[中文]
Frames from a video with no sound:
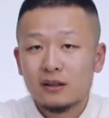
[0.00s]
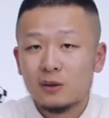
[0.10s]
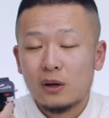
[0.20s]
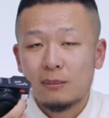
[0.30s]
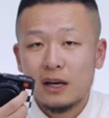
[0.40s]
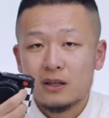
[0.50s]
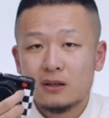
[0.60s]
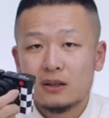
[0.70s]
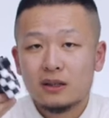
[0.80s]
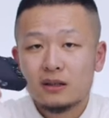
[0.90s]
用来拍照
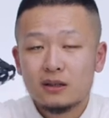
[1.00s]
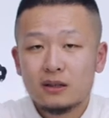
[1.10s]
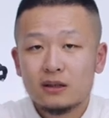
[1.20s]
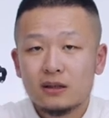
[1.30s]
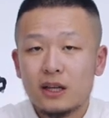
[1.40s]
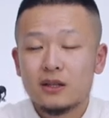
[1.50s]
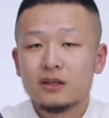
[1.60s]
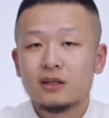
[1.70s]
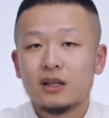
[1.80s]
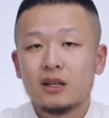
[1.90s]
的一个机器，也是
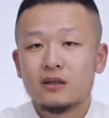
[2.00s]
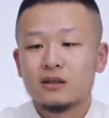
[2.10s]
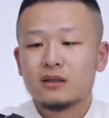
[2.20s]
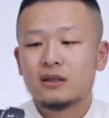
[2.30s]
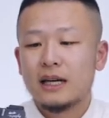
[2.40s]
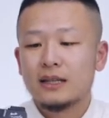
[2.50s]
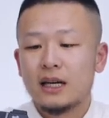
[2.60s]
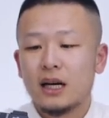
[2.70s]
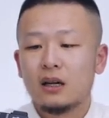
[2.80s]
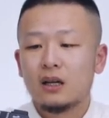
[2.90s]
一个很适合大
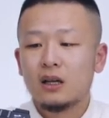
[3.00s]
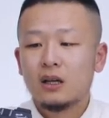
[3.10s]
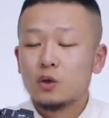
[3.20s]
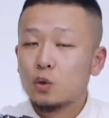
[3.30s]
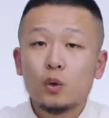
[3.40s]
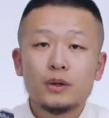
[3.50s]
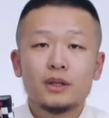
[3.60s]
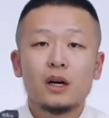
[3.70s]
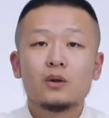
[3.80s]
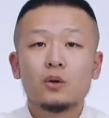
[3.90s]
家。如果你
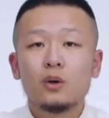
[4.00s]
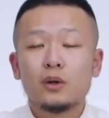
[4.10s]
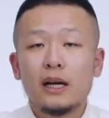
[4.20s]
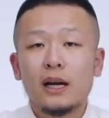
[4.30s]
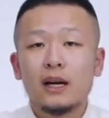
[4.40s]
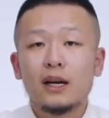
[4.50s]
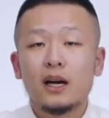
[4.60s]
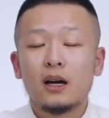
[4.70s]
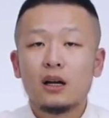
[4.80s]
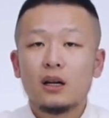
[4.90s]
想要拥有一台徕卡，
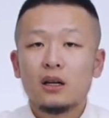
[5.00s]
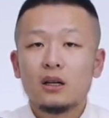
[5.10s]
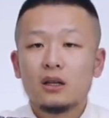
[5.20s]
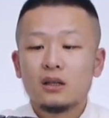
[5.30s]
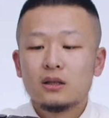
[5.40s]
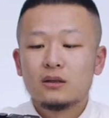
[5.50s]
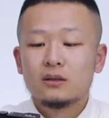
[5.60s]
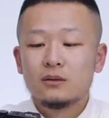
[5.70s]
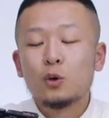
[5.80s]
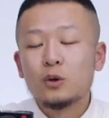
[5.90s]

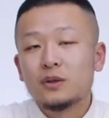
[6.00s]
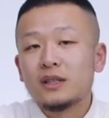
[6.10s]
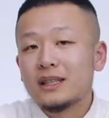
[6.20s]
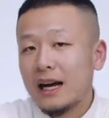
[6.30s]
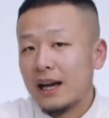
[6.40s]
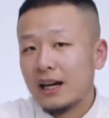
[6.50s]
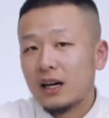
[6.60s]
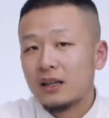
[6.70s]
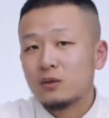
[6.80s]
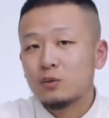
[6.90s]
或者说第一台徕卡，
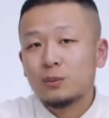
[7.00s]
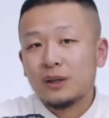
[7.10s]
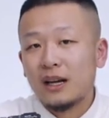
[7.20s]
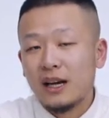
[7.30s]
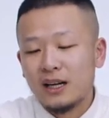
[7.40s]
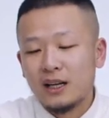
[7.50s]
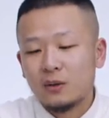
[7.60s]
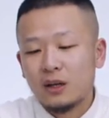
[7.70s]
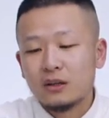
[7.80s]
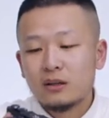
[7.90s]
一个入门的徕卡的
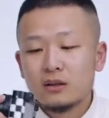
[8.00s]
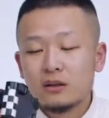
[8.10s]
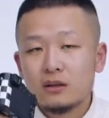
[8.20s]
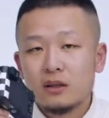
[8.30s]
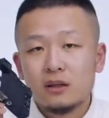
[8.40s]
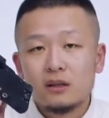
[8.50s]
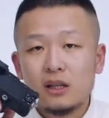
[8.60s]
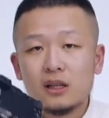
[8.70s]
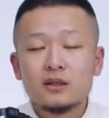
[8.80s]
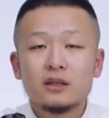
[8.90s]
话，
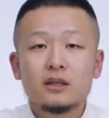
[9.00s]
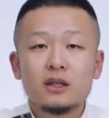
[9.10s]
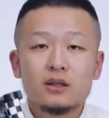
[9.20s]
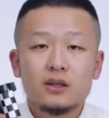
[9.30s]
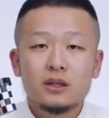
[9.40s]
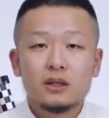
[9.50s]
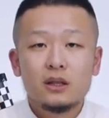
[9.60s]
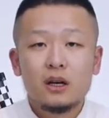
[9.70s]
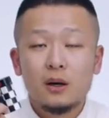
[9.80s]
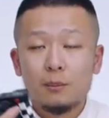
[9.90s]
呃，D-LUX 七真的是一
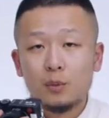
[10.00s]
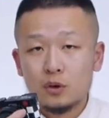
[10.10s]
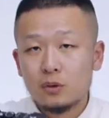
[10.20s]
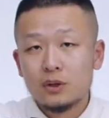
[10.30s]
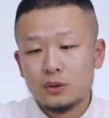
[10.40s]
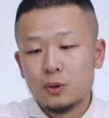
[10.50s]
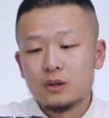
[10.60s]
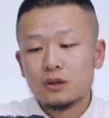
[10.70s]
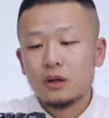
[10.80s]
个很不错的选择。